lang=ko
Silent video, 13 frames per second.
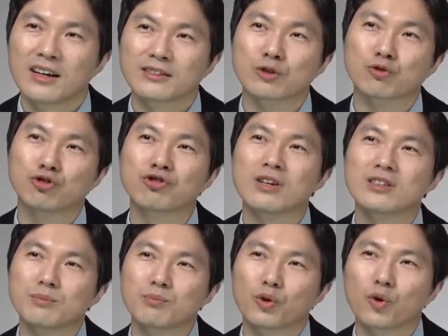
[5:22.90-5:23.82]
이제 주간
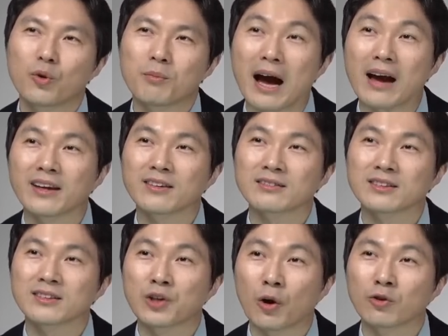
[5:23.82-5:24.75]
지표로
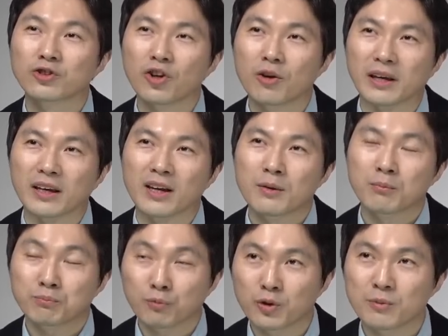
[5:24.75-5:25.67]
마이너스 0.2
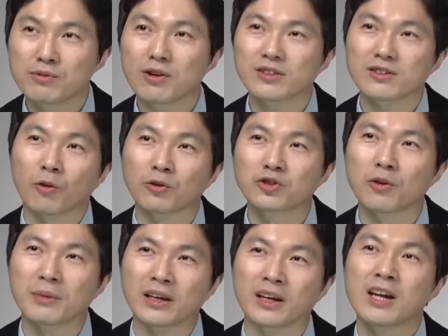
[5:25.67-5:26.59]
또는 플러스
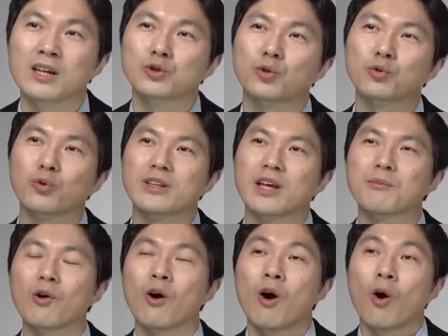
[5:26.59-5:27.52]
0.2 정도가
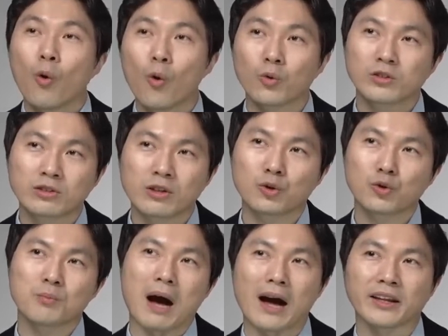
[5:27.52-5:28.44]
되면 그래도
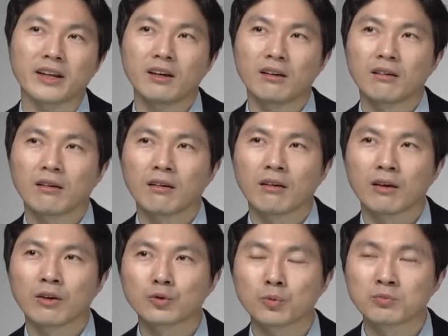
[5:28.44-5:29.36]
많이
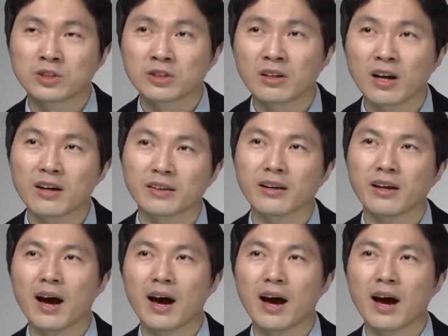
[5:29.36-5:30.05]
좀 증가했네?